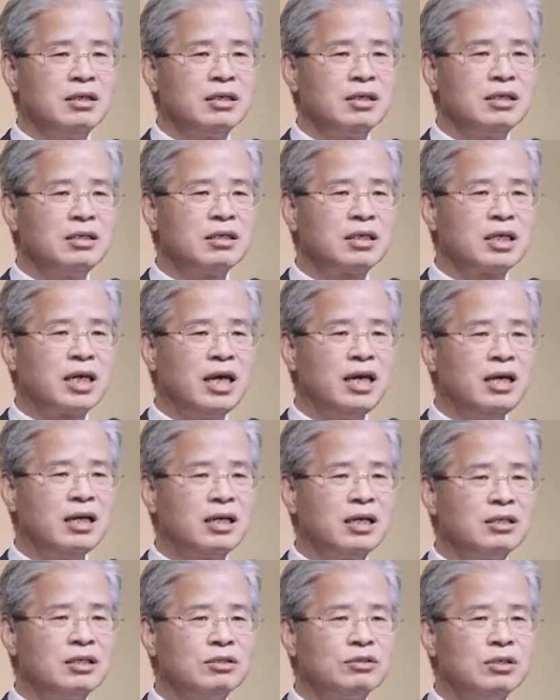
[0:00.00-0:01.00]
이렇게
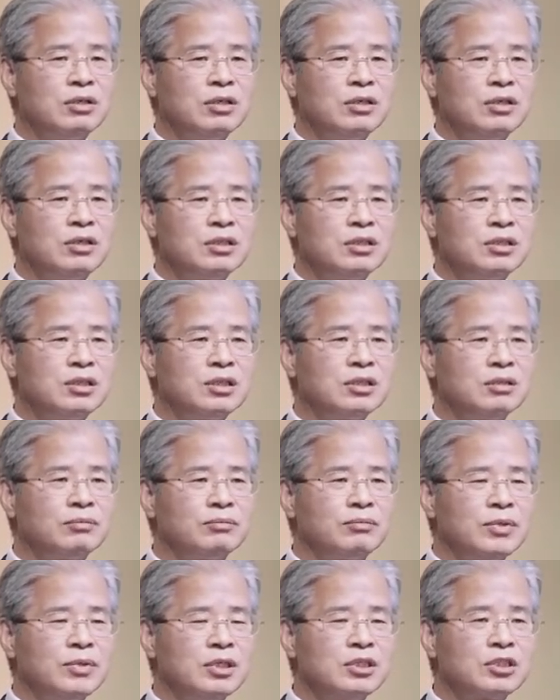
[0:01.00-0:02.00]

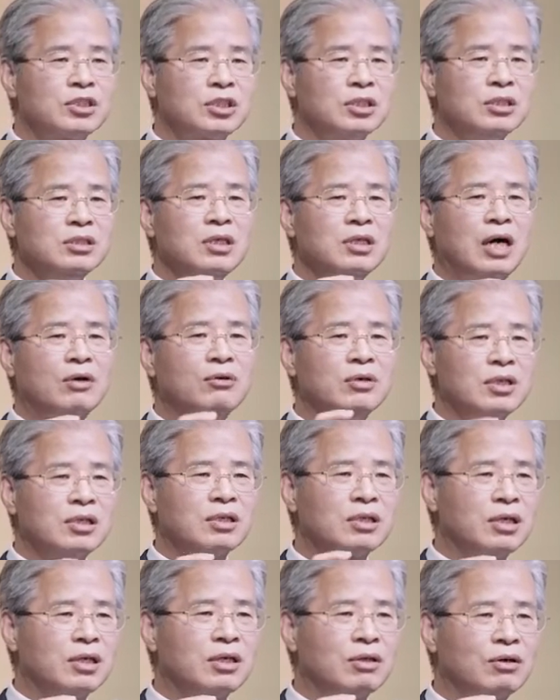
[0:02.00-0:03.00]
지금 증거하고
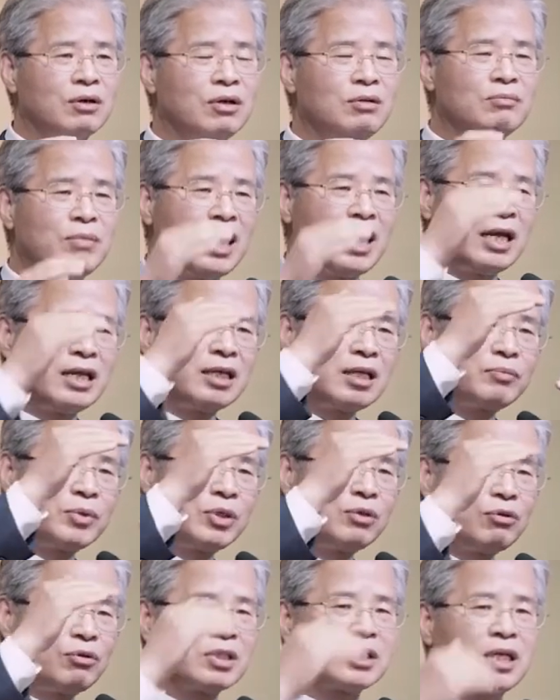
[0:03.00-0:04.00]
있는 거예요. 얼마나 이게
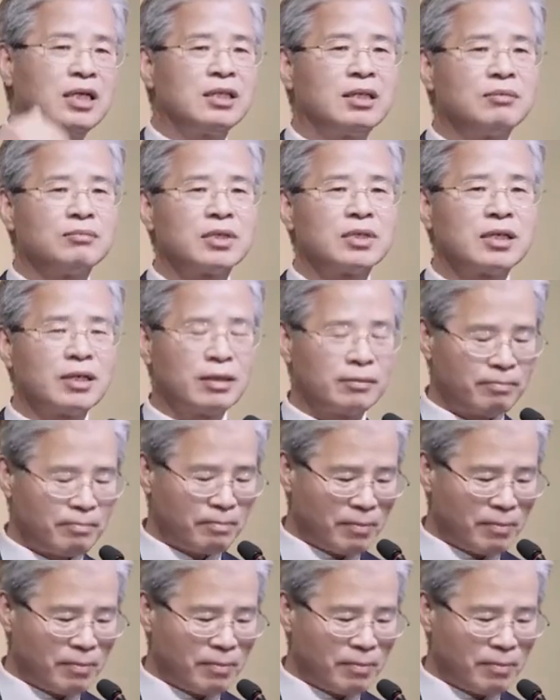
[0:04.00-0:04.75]
비교가 잘 됩니까?